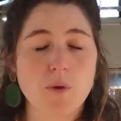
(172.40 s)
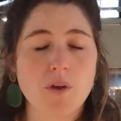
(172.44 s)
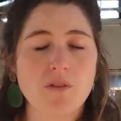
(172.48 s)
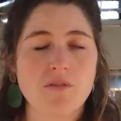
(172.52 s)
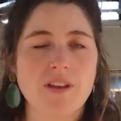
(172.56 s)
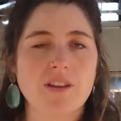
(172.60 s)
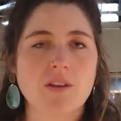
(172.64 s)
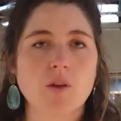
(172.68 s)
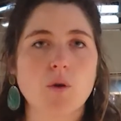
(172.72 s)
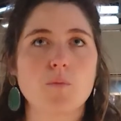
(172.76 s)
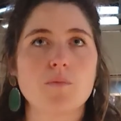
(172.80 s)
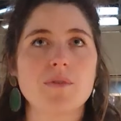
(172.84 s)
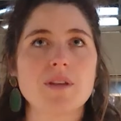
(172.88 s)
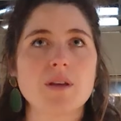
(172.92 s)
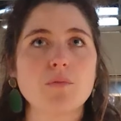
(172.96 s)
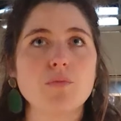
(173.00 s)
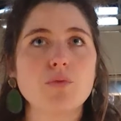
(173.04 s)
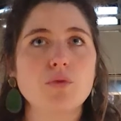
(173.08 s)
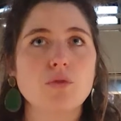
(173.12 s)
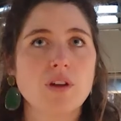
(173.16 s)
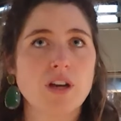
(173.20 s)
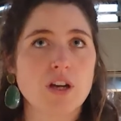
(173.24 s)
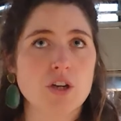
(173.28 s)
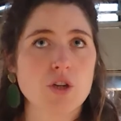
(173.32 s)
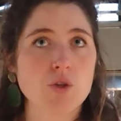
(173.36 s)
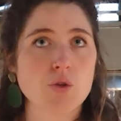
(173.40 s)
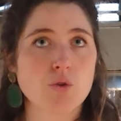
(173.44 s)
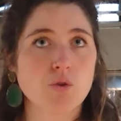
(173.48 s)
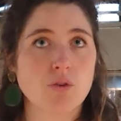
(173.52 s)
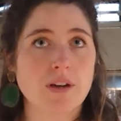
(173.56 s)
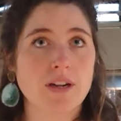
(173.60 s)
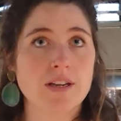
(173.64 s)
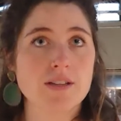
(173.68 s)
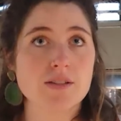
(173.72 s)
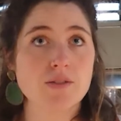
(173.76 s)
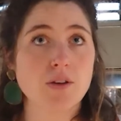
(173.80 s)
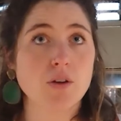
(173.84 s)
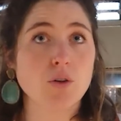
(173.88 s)
peuvent être bien plus larges que
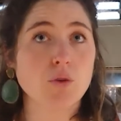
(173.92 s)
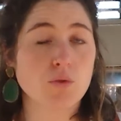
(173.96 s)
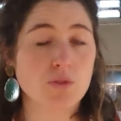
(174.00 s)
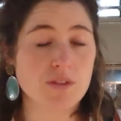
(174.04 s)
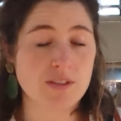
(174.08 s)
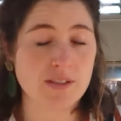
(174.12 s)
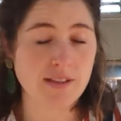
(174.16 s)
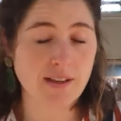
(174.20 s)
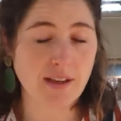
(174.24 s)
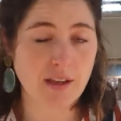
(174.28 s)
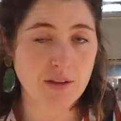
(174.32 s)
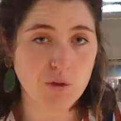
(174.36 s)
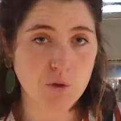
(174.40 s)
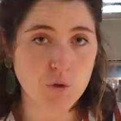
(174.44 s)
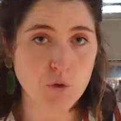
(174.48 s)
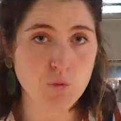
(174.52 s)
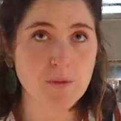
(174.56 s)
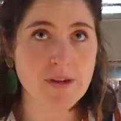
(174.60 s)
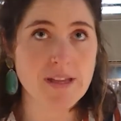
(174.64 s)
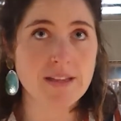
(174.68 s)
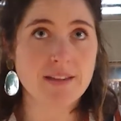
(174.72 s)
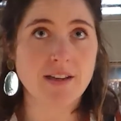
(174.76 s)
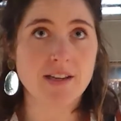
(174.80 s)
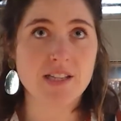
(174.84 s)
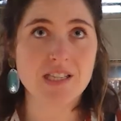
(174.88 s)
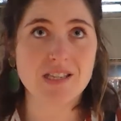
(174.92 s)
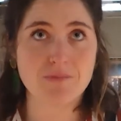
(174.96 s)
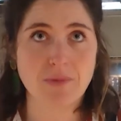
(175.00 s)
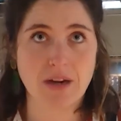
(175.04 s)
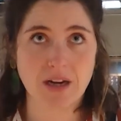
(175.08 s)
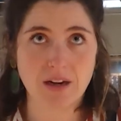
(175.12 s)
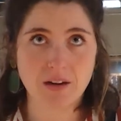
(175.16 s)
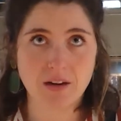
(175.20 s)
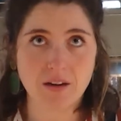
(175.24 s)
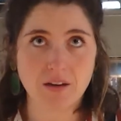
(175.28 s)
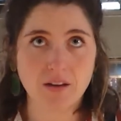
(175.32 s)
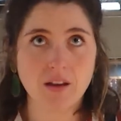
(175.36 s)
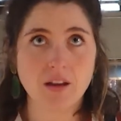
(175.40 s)
la seule considération du bien-être animal.
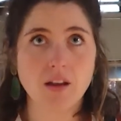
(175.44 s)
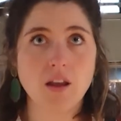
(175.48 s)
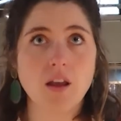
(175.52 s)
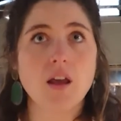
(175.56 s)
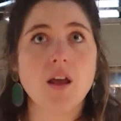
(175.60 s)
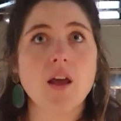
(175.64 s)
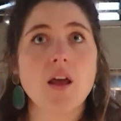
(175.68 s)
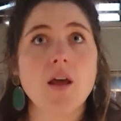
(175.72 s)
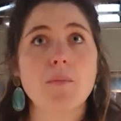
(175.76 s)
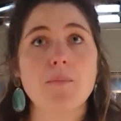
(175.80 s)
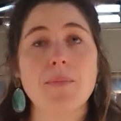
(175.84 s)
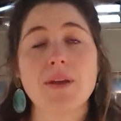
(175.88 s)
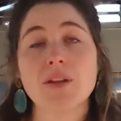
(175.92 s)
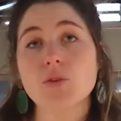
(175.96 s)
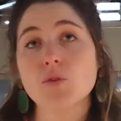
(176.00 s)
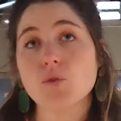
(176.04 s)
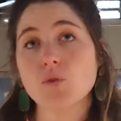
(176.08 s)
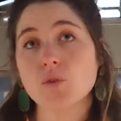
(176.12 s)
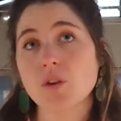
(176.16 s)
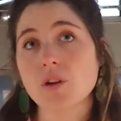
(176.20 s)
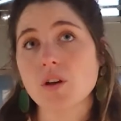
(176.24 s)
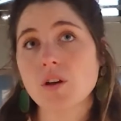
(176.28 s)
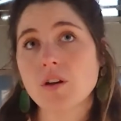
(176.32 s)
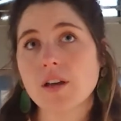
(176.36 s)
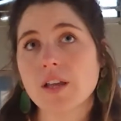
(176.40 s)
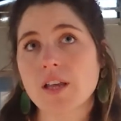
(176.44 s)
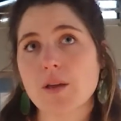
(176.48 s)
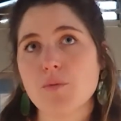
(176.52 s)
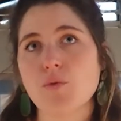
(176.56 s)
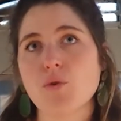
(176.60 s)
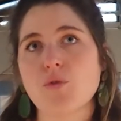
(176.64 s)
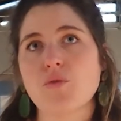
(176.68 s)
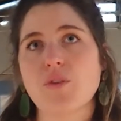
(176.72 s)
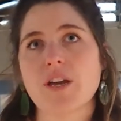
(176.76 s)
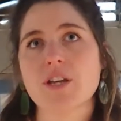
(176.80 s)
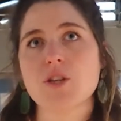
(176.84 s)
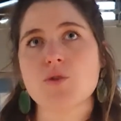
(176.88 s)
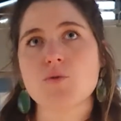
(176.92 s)
Maintenant, et
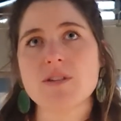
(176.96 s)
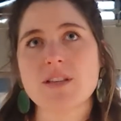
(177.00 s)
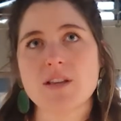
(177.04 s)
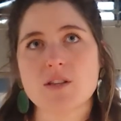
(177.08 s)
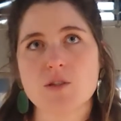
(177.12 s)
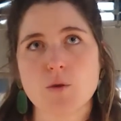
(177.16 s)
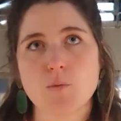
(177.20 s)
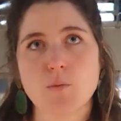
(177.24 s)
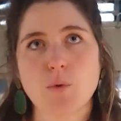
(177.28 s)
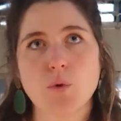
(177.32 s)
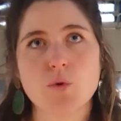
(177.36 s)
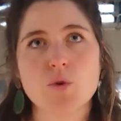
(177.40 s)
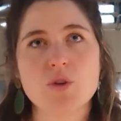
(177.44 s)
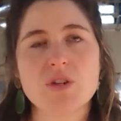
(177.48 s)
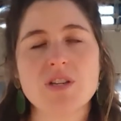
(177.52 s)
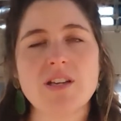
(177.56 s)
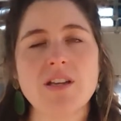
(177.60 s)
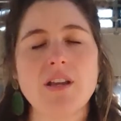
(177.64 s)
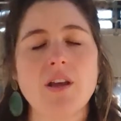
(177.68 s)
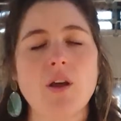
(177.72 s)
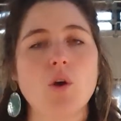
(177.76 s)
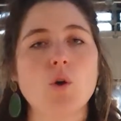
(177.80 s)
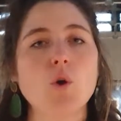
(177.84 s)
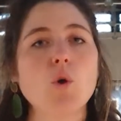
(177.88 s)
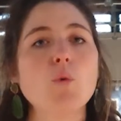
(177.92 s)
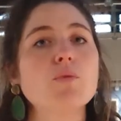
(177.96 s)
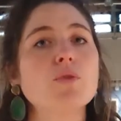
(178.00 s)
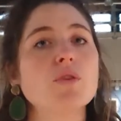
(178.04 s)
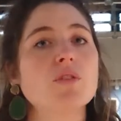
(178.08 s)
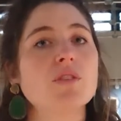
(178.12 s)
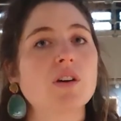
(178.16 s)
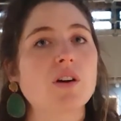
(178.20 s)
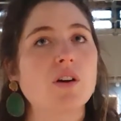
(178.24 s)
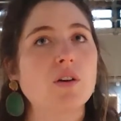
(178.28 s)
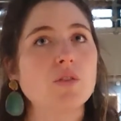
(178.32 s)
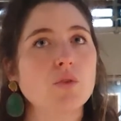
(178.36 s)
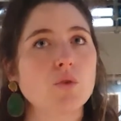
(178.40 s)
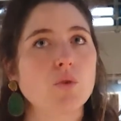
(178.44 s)
pour faire suite à ce projet, un groupe de
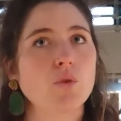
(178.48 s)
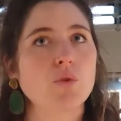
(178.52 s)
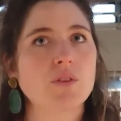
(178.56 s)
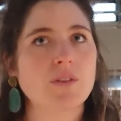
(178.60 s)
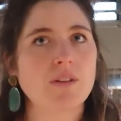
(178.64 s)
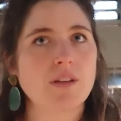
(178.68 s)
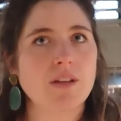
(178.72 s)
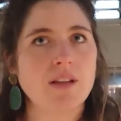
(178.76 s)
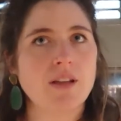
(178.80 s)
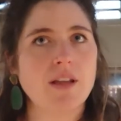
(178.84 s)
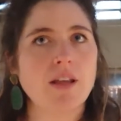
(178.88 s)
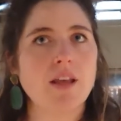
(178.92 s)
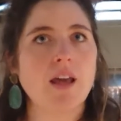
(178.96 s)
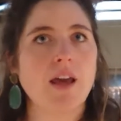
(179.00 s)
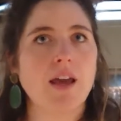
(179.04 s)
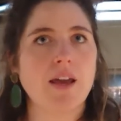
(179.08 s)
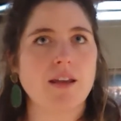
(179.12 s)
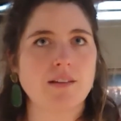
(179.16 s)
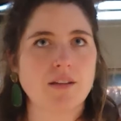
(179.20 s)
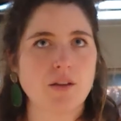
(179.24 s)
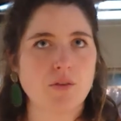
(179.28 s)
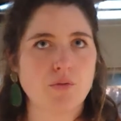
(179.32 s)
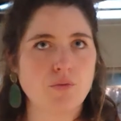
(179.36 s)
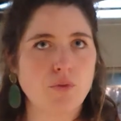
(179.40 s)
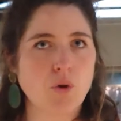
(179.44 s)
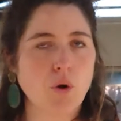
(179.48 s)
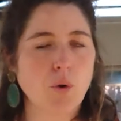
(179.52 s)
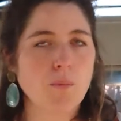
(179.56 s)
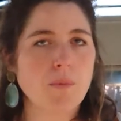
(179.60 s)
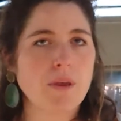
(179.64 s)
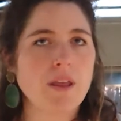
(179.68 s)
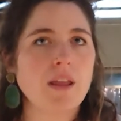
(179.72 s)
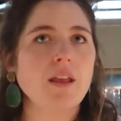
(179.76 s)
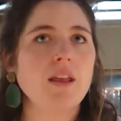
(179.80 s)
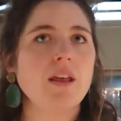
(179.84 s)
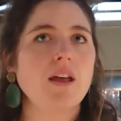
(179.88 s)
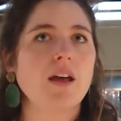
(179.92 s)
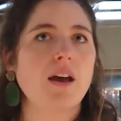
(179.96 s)
30 conseillers a été
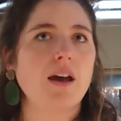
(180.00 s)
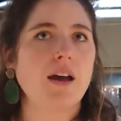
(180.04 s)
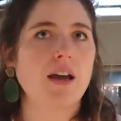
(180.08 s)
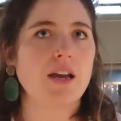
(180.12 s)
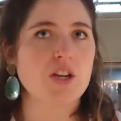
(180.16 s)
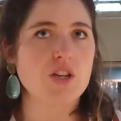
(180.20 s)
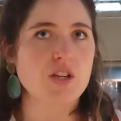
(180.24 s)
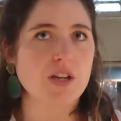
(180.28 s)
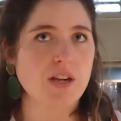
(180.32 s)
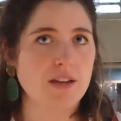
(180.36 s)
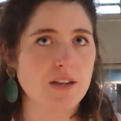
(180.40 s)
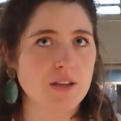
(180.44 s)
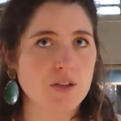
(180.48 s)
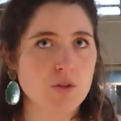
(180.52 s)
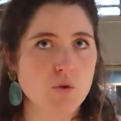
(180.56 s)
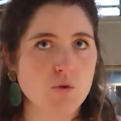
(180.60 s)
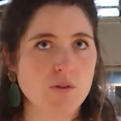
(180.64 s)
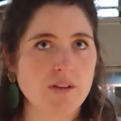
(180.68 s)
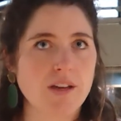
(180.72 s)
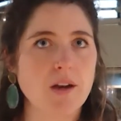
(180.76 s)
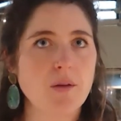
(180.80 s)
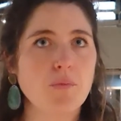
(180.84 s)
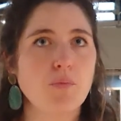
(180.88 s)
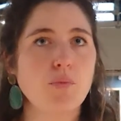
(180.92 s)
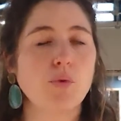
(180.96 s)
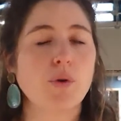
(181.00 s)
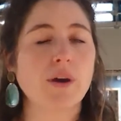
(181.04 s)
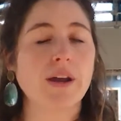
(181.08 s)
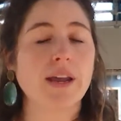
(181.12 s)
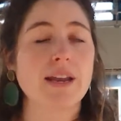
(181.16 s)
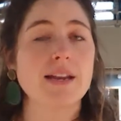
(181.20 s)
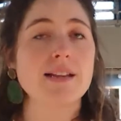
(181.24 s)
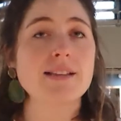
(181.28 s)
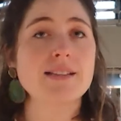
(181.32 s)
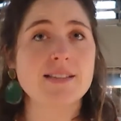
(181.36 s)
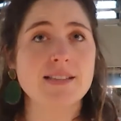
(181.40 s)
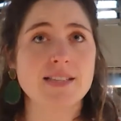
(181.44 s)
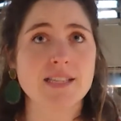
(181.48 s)
formé à échelle nationale pour
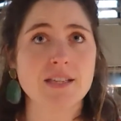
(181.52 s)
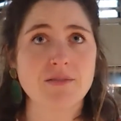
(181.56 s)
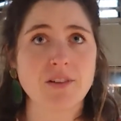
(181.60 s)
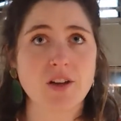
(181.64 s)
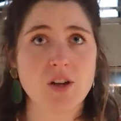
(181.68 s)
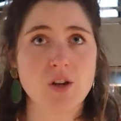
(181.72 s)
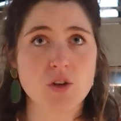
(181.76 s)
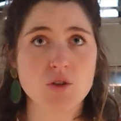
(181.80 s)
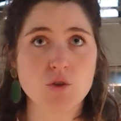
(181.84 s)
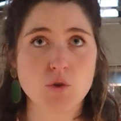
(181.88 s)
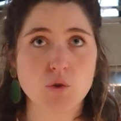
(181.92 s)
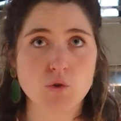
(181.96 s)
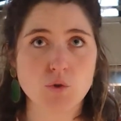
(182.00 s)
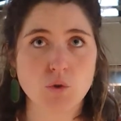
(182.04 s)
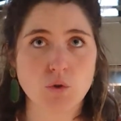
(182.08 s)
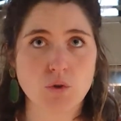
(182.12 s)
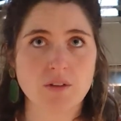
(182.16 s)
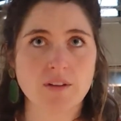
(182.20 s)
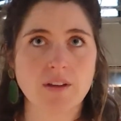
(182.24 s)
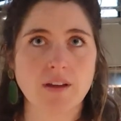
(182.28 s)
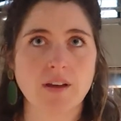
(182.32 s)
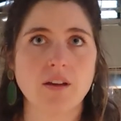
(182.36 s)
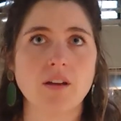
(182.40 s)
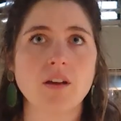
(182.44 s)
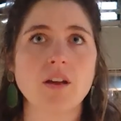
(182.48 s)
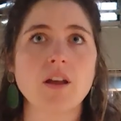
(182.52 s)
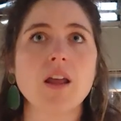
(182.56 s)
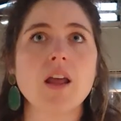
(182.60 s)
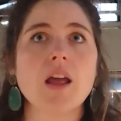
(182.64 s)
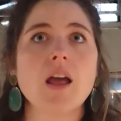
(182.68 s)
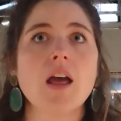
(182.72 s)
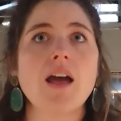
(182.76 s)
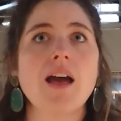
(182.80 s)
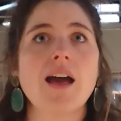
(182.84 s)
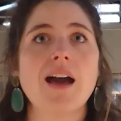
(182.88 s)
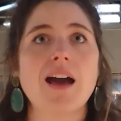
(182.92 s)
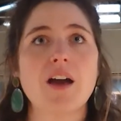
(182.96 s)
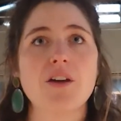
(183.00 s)
réaliser des évaluations sur le terrain,
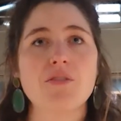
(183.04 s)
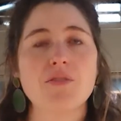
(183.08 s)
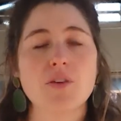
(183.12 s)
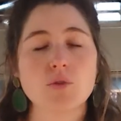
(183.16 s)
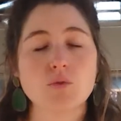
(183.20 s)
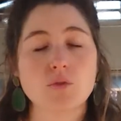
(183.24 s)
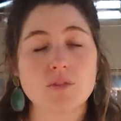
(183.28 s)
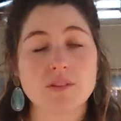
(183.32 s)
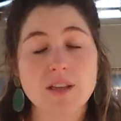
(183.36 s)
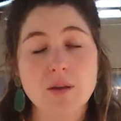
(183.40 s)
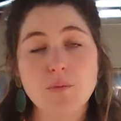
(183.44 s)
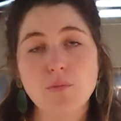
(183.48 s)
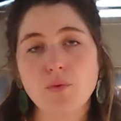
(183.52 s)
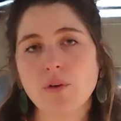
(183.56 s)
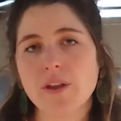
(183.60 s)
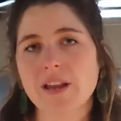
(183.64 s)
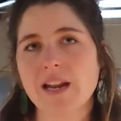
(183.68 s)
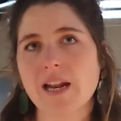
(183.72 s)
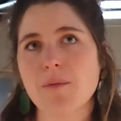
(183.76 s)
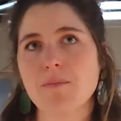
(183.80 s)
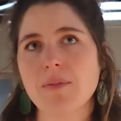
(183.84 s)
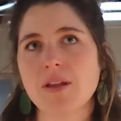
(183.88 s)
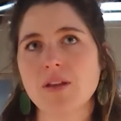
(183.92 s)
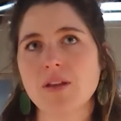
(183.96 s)
afin de déployer la